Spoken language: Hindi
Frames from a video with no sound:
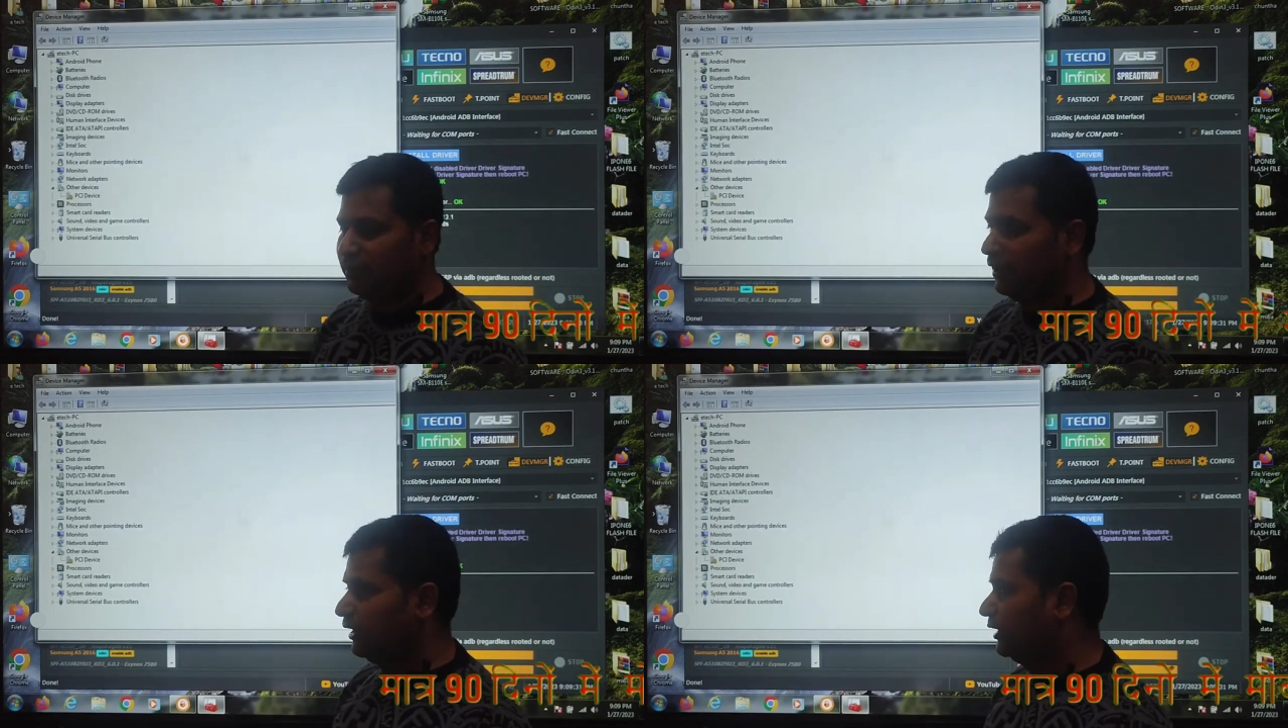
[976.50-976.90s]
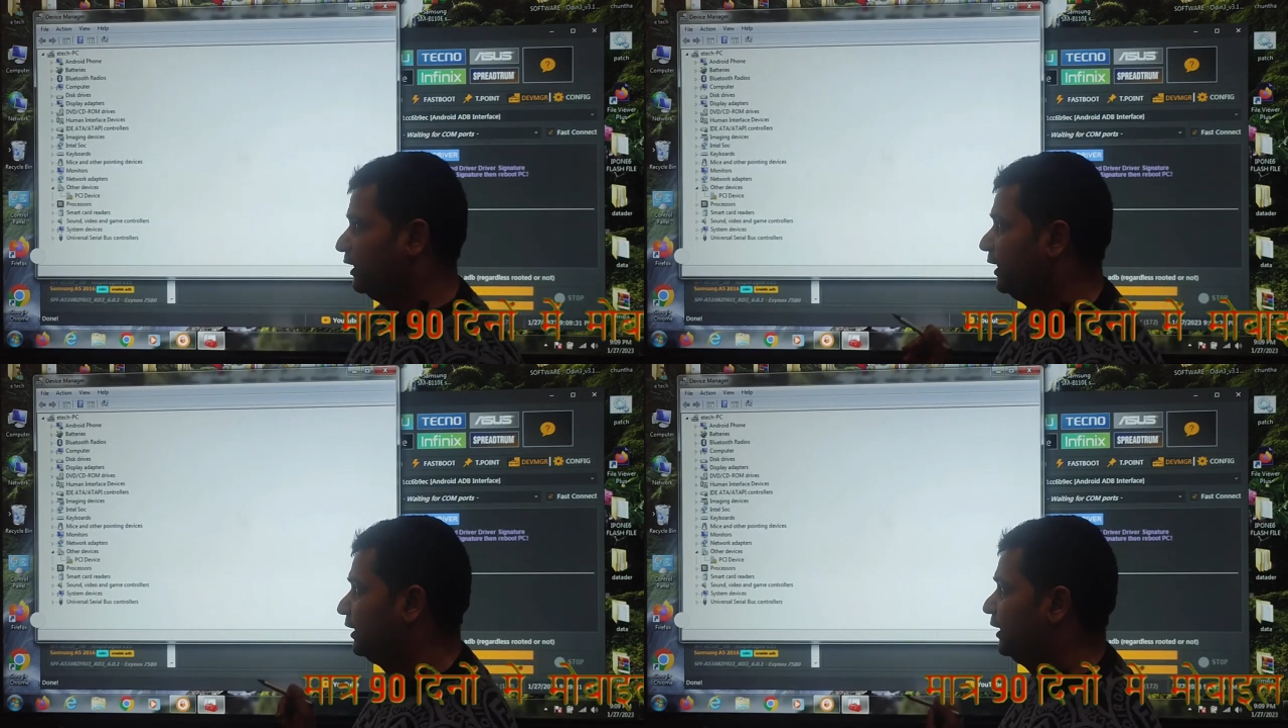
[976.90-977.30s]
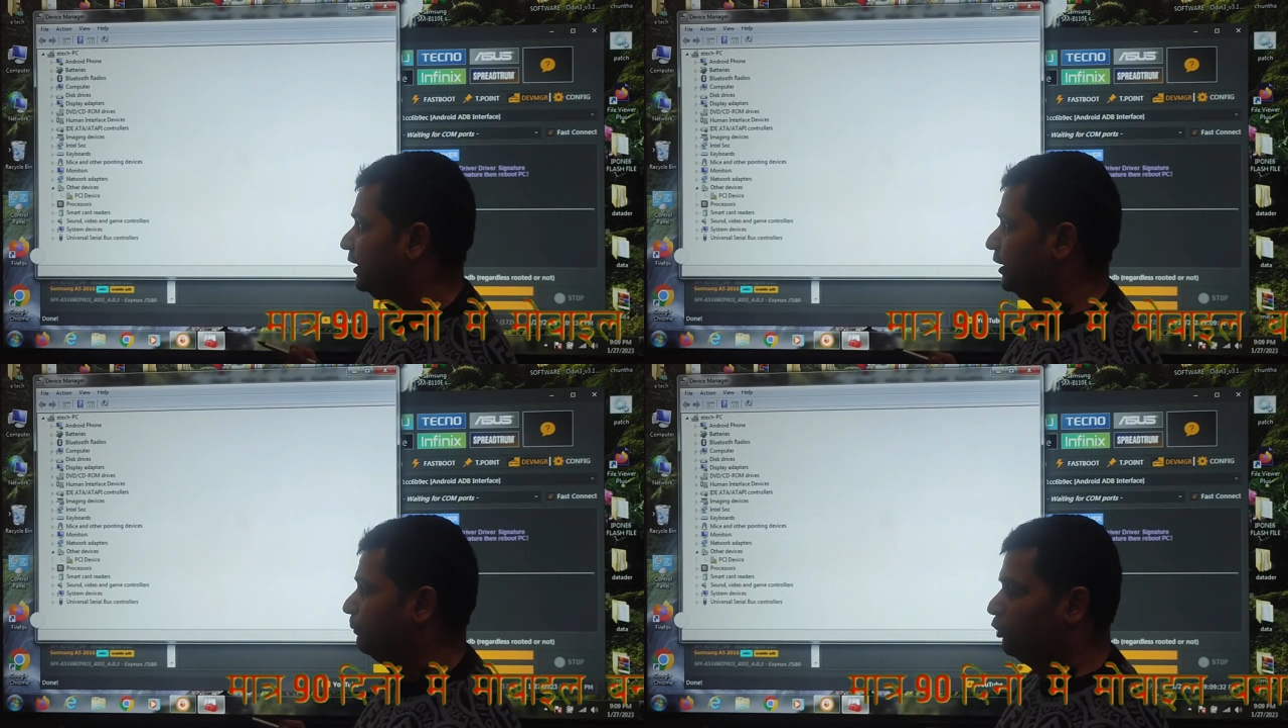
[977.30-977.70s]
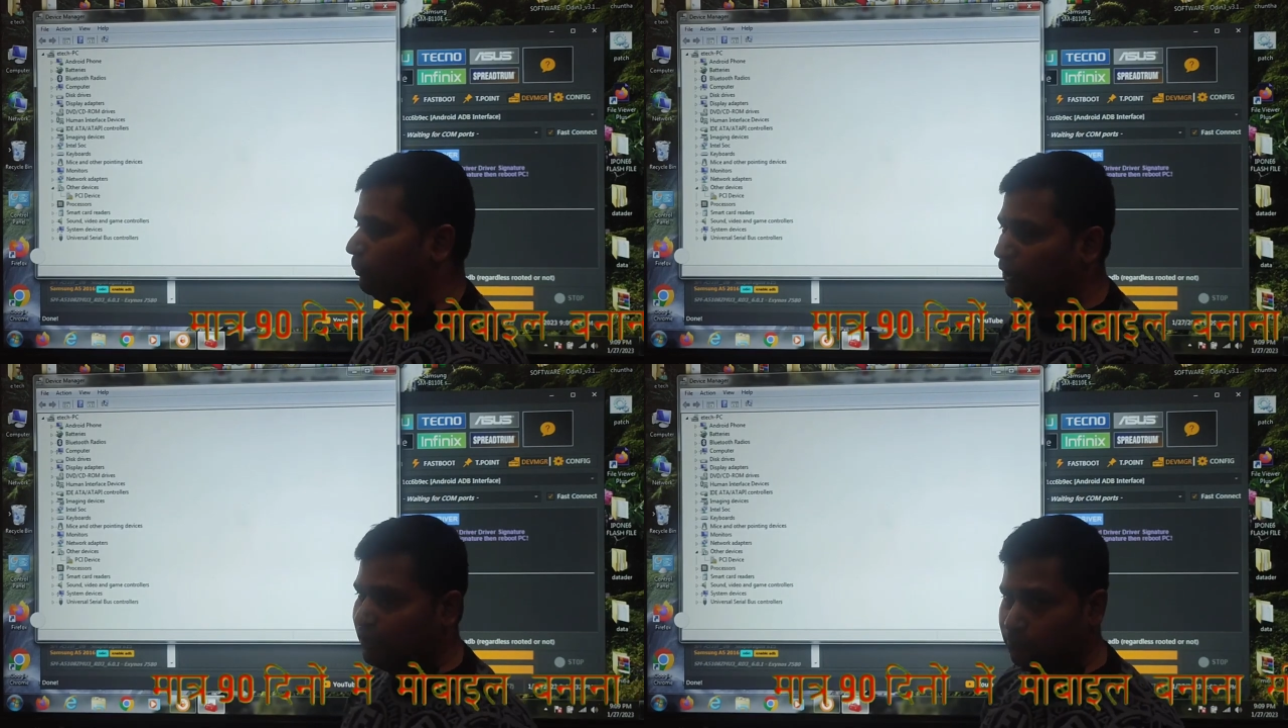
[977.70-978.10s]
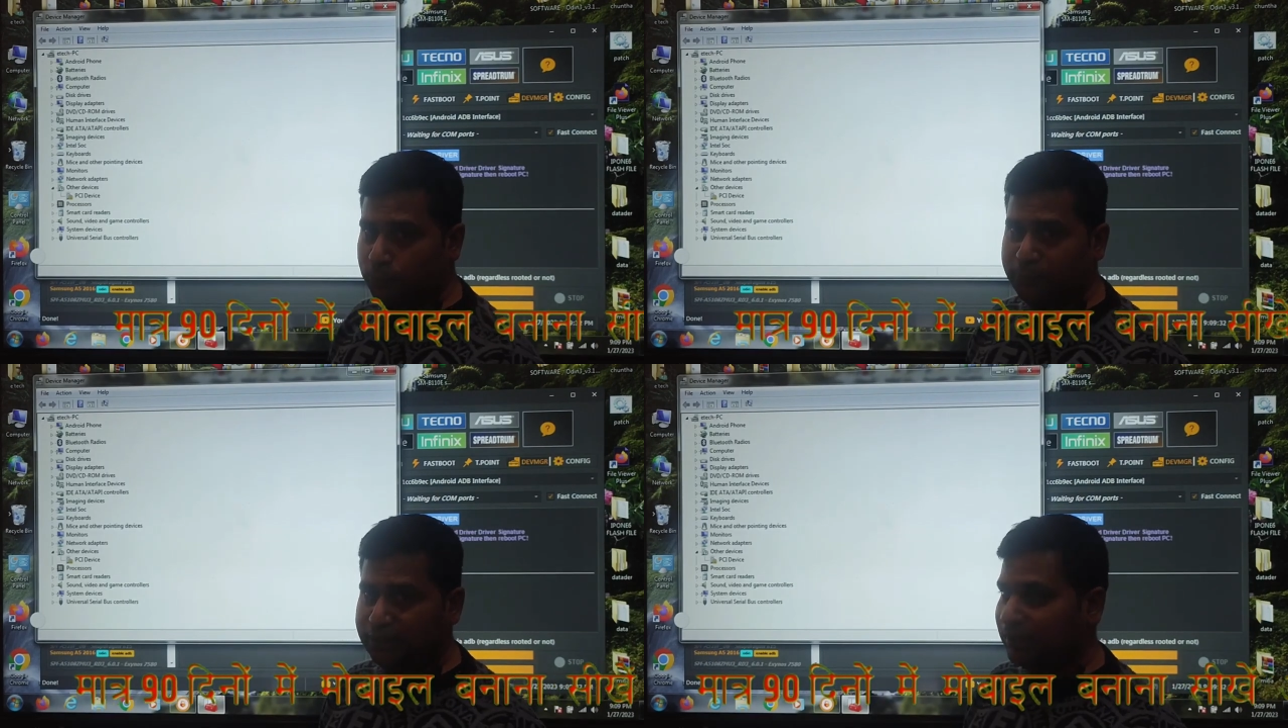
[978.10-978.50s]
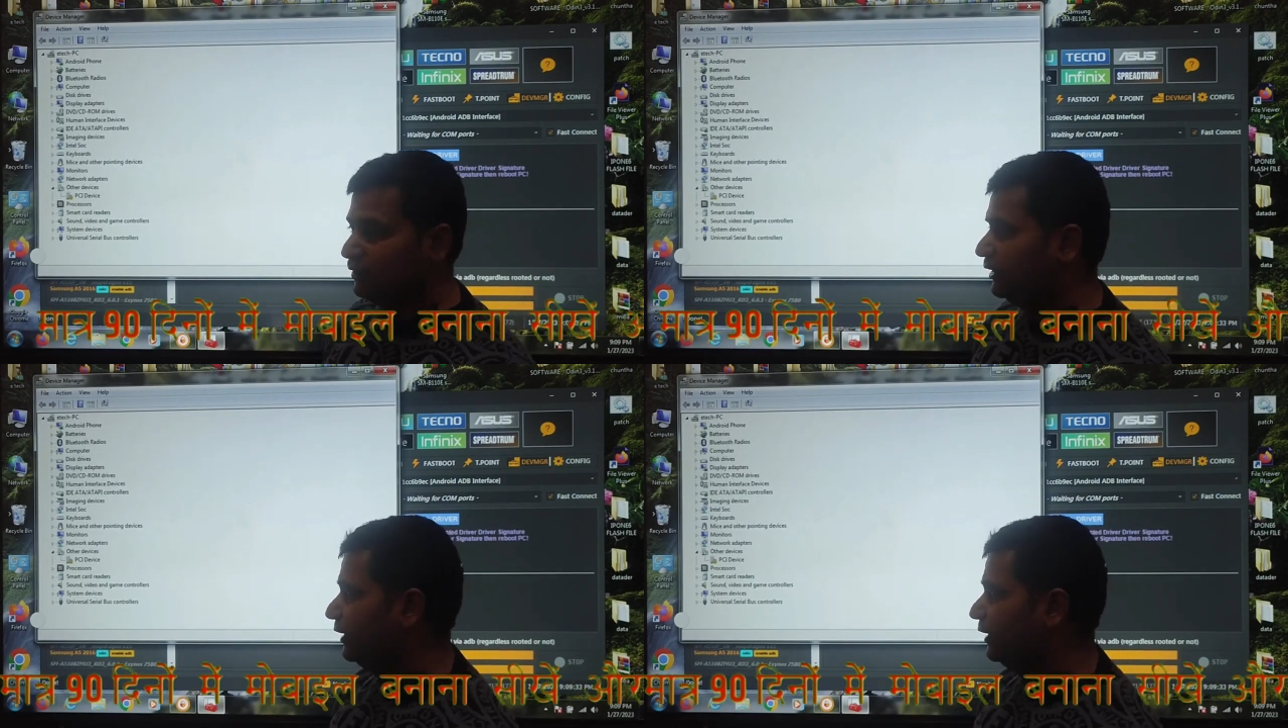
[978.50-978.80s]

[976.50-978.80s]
जाकर राइट क्लिक करके प्रॉपर्टी में ओपन करते